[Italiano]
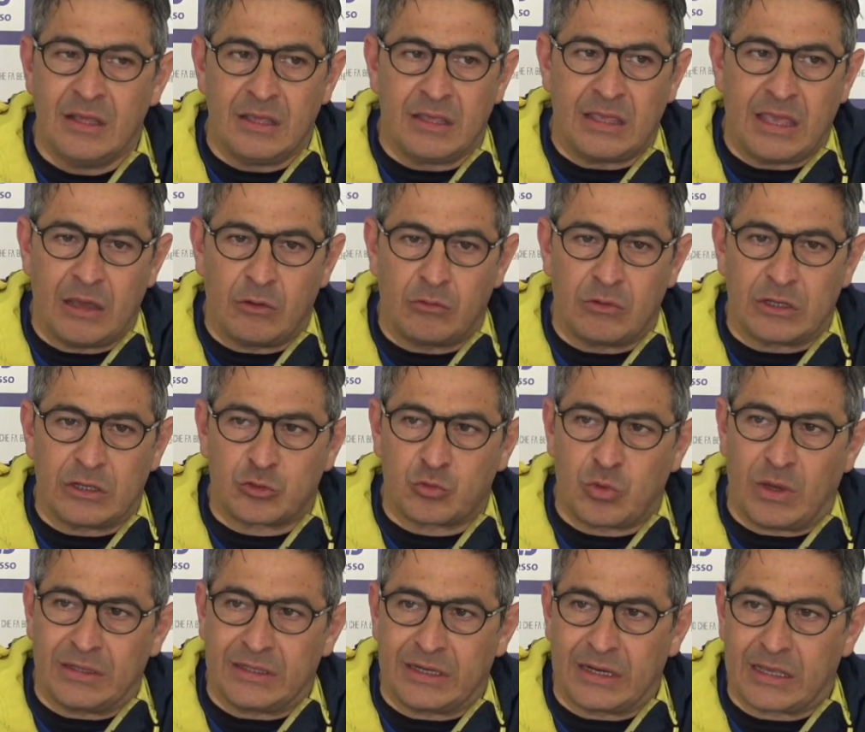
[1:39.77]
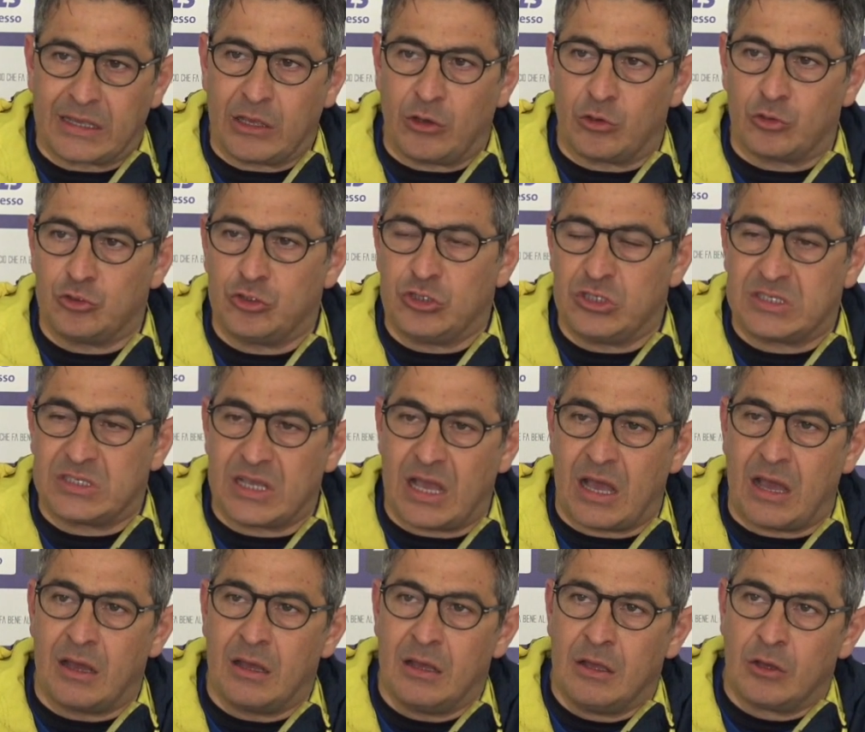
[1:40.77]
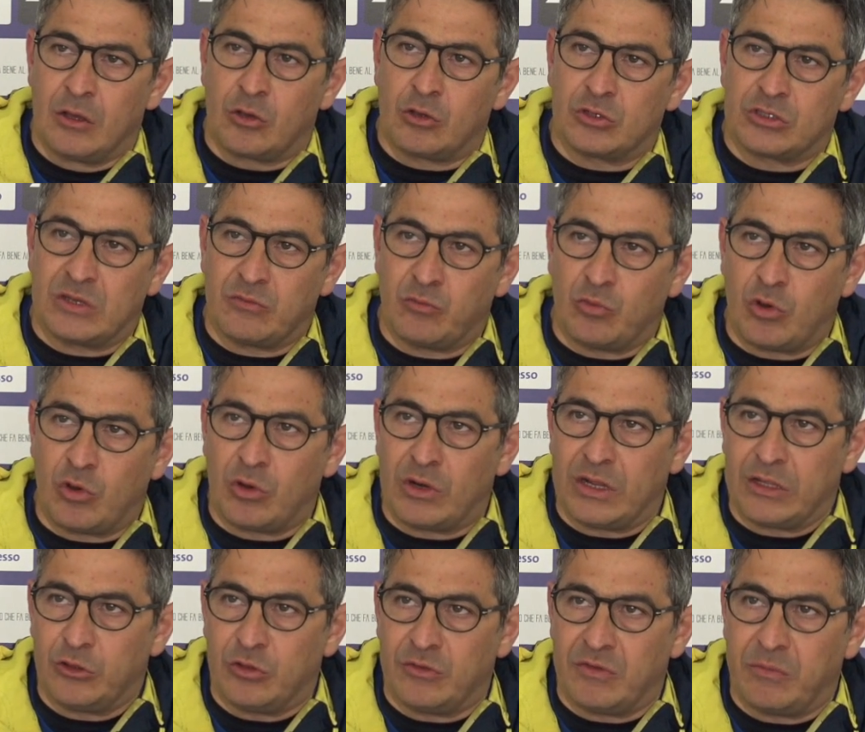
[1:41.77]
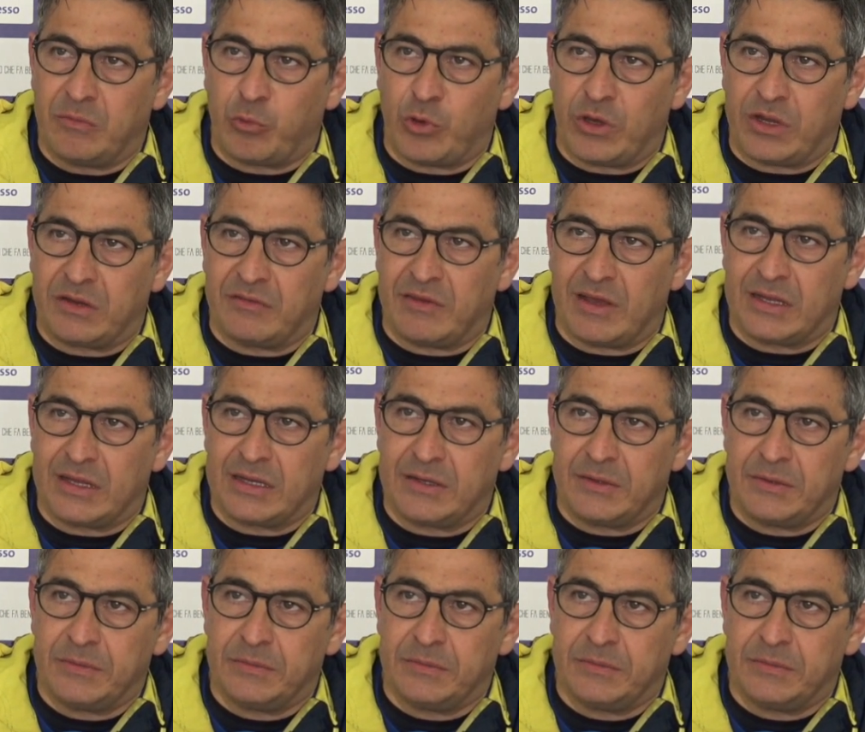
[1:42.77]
che è una squadra che oggi sa cosa vuole e dove può arrivare.